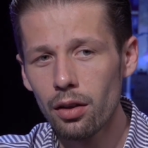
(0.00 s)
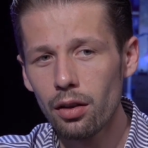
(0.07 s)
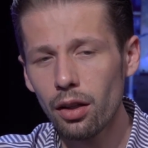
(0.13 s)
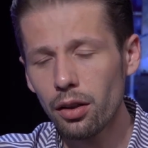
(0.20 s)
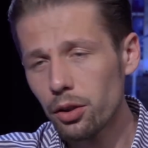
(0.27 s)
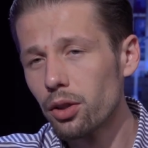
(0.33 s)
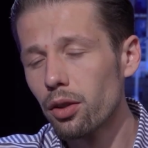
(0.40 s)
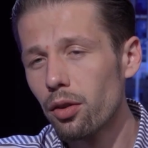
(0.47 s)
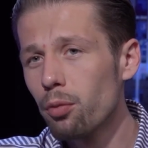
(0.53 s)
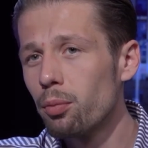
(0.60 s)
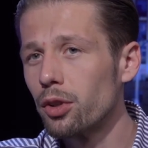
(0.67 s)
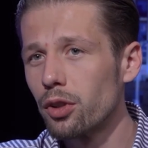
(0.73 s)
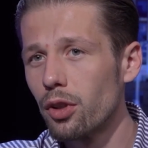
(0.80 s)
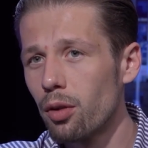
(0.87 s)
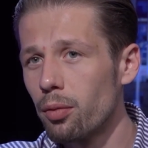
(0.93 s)
это человек
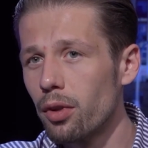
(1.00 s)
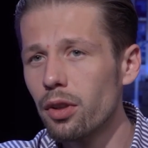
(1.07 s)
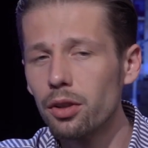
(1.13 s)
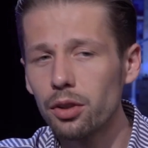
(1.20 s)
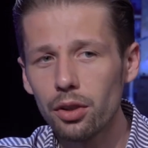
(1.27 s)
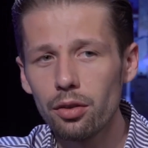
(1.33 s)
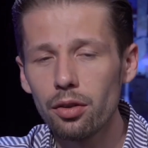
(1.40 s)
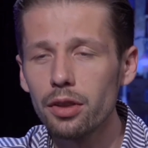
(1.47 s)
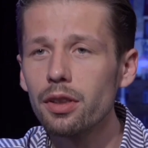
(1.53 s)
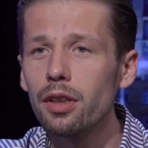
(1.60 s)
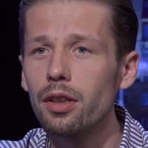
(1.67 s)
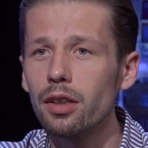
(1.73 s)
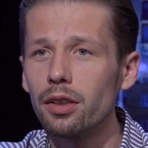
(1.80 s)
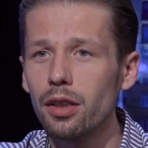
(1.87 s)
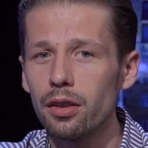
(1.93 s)
масштабный, это человек
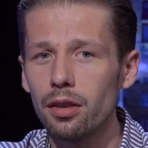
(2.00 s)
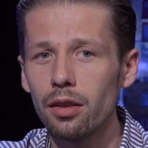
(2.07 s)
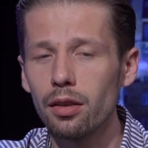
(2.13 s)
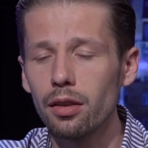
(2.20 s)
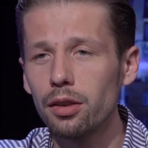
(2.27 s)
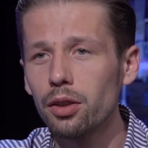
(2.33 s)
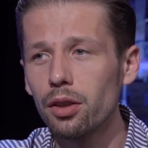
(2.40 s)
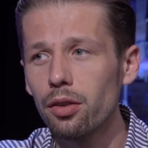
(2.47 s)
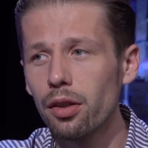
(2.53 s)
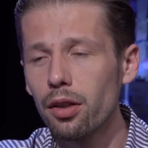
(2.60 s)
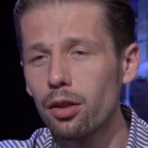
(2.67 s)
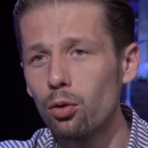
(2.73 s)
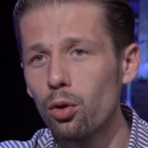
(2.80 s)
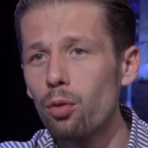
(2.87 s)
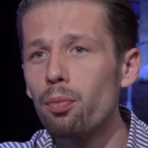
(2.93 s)
содержательный, это человек,
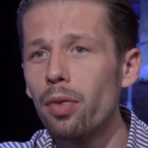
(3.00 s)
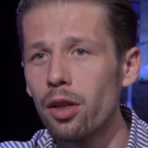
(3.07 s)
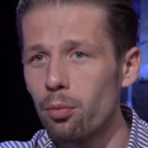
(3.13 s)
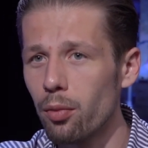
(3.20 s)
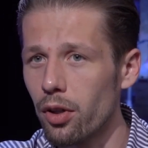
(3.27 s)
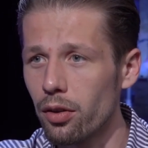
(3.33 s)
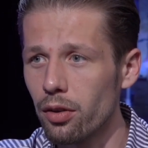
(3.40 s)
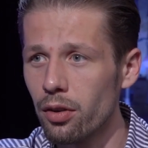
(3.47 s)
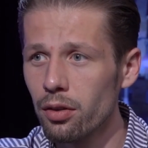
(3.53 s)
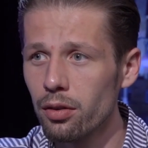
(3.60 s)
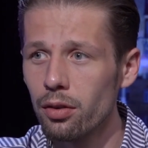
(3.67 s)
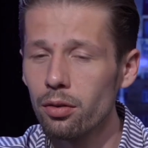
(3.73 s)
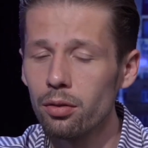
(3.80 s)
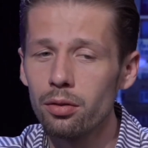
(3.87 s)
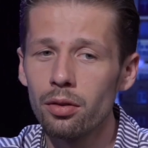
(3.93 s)
который понимает, да,
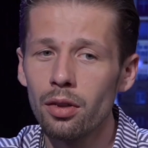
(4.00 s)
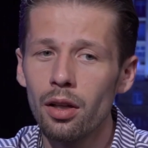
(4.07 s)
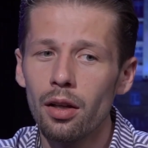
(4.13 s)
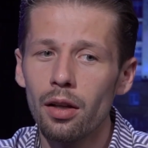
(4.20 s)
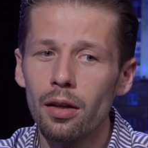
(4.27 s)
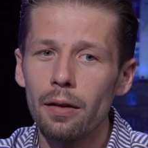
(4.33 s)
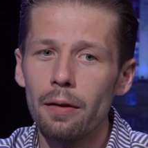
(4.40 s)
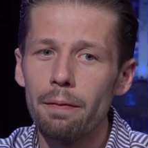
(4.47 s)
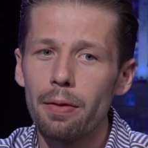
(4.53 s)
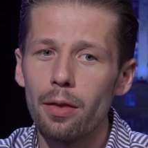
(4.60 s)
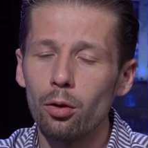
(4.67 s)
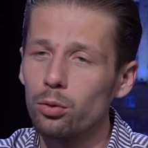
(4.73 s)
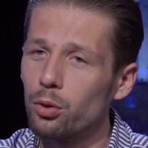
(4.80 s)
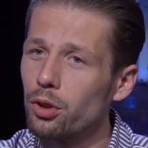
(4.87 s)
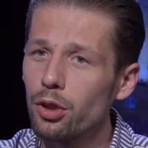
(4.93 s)
но
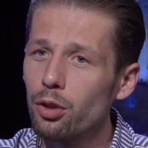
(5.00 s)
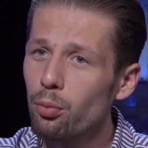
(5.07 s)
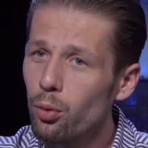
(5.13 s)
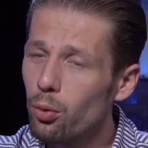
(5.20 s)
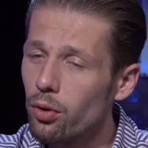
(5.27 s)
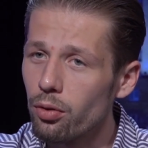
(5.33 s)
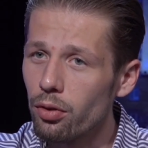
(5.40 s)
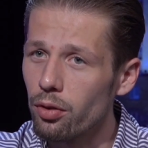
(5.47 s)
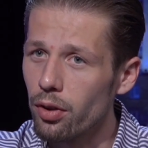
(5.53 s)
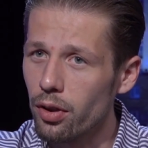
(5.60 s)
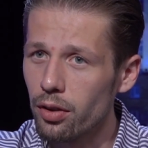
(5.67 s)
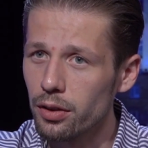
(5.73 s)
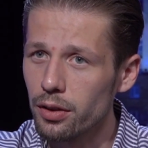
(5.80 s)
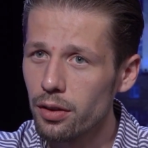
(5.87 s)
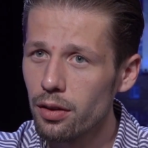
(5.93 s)
он же не будет
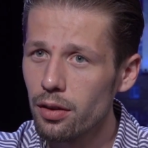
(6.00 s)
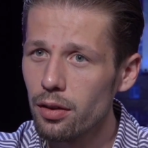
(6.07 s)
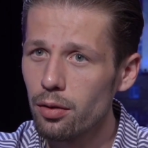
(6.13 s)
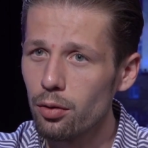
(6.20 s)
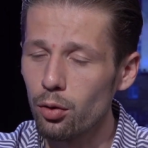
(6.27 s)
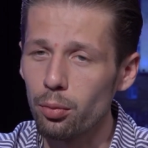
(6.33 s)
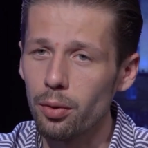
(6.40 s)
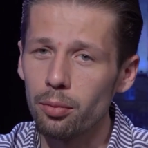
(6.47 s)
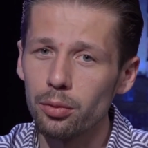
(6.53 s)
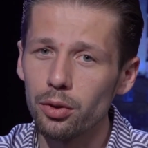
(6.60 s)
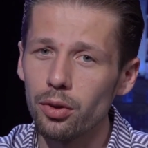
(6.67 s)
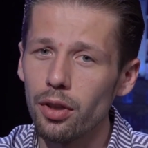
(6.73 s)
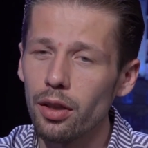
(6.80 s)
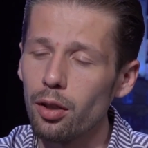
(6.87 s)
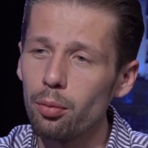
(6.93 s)
выдвигаться. Ну, потому
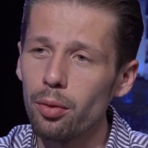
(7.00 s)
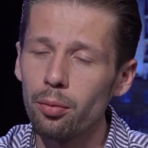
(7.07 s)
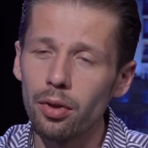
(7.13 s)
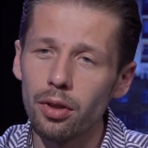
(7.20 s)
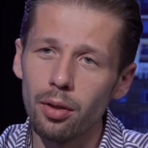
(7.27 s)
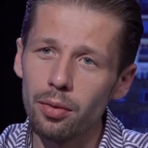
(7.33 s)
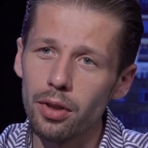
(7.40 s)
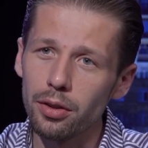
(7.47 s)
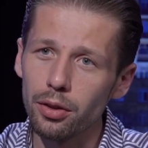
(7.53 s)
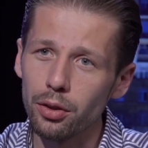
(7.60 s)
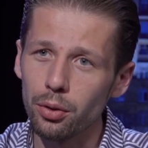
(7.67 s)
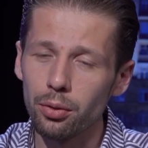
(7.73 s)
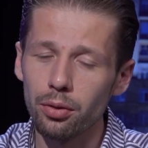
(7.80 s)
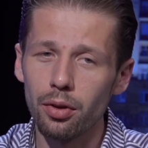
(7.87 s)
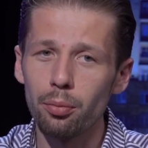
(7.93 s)
что, я так понимаю, там есть
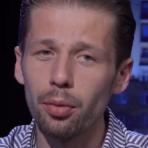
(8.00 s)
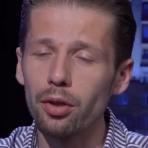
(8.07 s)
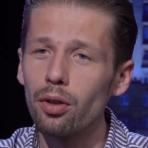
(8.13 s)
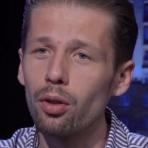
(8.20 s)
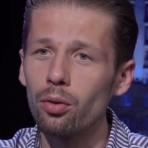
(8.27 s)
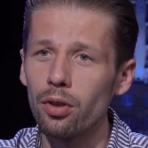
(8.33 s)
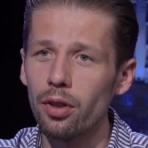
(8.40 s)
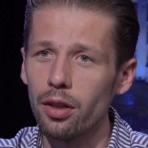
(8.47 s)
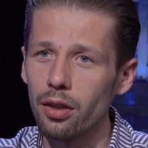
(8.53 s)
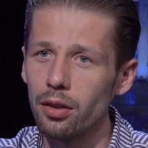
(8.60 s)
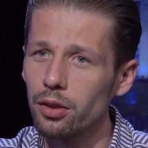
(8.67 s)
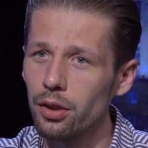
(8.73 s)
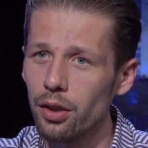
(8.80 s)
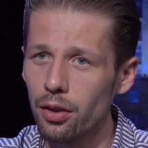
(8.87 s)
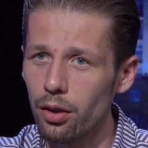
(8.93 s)
еще определенные
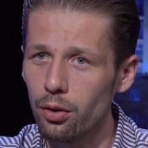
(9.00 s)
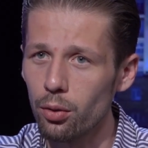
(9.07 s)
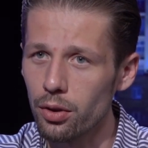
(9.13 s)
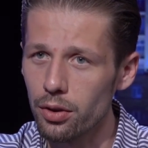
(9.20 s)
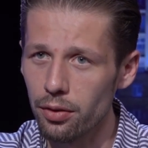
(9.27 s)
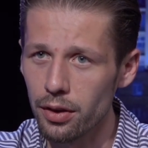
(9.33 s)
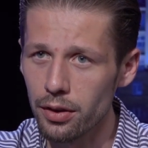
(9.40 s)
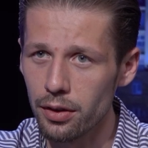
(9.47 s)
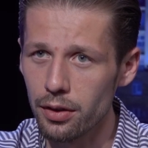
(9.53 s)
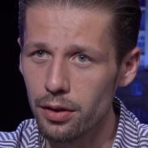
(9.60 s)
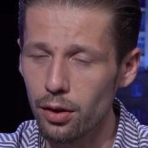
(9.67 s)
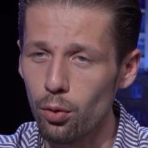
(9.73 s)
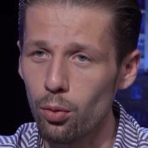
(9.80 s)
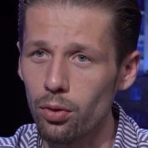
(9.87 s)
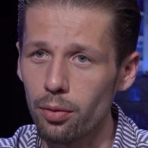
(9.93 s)
ограничения, которые связаны с
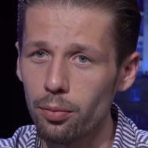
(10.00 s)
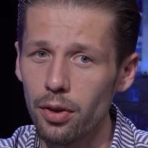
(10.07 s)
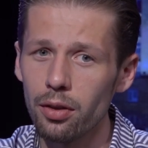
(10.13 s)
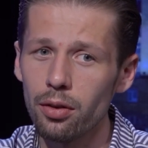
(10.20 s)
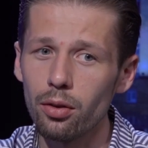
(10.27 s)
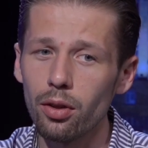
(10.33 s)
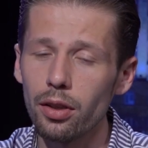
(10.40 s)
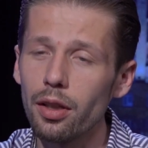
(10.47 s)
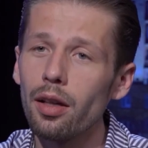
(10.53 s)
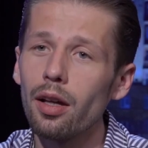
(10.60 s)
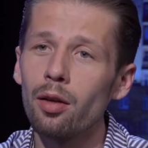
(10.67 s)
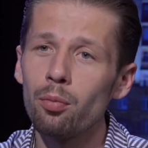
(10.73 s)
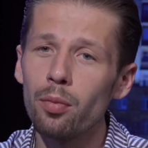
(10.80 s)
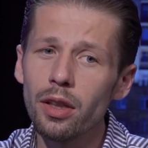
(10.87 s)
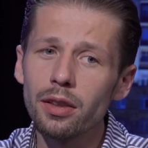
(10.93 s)
законом. Да? Ну, хотя
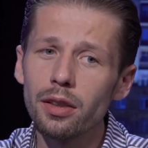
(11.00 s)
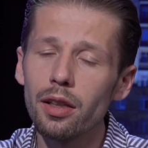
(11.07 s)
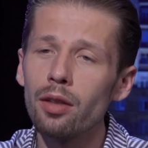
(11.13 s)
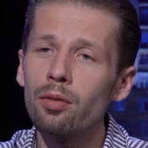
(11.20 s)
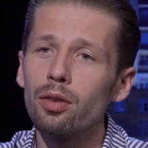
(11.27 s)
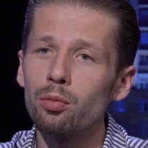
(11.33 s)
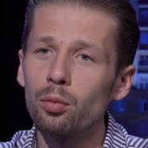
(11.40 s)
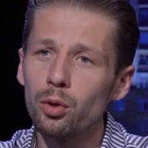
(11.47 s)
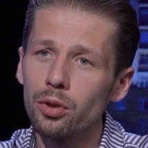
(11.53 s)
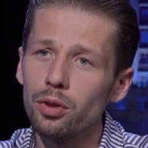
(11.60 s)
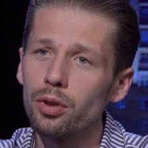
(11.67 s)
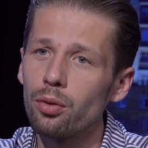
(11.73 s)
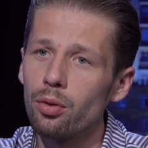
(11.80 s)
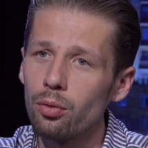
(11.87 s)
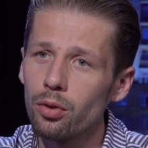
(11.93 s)
амбиции и
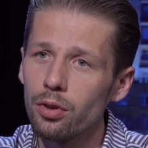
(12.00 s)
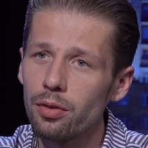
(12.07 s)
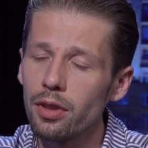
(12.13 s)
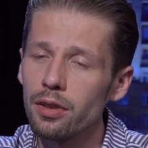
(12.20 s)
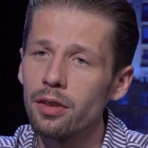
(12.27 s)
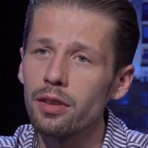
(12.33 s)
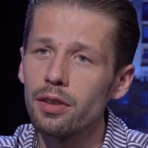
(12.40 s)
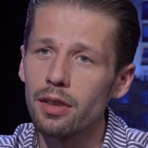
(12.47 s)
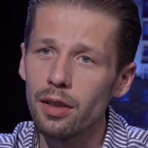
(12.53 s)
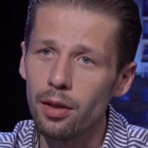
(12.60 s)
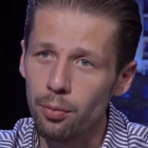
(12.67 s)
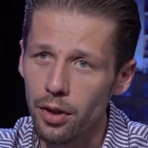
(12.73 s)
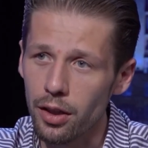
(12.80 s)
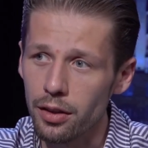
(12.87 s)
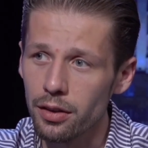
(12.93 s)
возможности у него связаны с
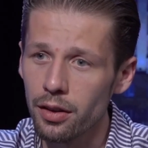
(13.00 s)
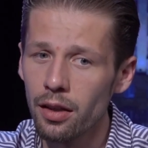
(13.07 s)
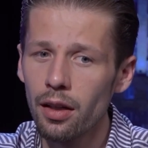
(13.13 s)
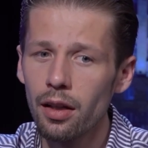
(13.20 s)
этим есть.